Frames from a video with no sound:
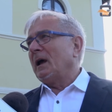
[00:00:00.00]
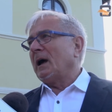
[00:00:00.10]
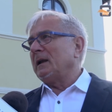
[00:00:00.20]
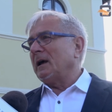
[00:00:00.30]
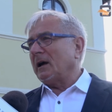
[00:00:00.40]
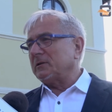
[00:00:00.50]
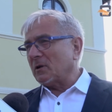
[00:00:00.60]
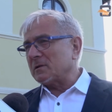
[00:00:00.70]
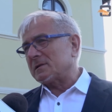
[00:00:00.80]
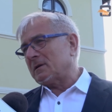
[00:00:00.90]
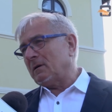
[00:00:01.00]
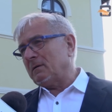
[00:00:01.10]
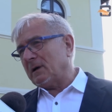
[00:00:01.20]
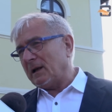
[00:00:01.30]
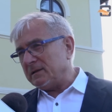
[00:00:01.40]
Ale
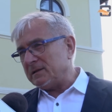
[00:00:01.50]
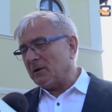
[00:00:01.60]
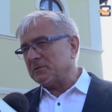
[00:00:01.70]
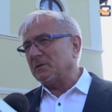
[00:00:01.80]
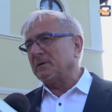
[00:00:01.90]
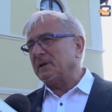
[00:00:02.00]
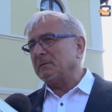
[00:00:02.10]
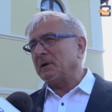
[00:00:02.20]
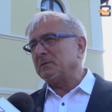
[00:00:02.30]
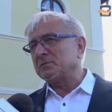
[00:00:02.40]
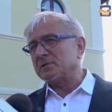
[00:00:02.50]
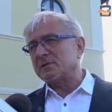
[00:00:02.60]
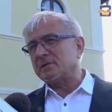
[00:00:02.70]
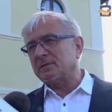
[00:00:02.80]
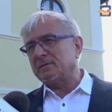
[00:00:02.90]
aktorsko Alicja osiągnęła
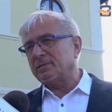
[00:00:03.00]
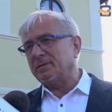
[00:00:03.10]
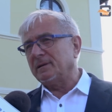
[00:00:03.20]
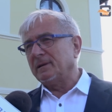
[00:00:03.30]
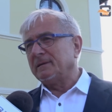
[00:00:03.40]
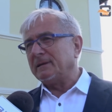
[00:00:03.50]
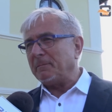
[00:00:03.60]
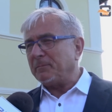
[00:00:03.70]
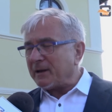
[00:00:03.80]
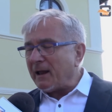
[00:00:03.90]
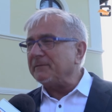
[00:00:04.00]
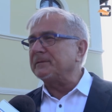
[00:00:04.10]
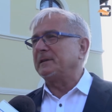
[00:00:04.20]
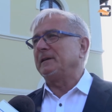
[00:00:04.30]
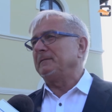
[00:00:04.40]
już y,
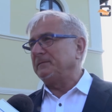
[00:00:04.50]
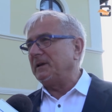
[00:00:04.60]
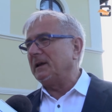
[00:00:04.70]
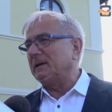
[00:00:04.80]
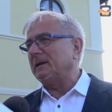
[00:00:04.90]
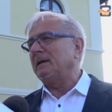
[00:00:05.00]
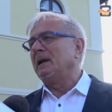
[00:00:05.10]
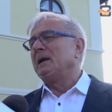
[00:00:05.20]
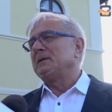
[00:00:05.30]
naprawdę wiele.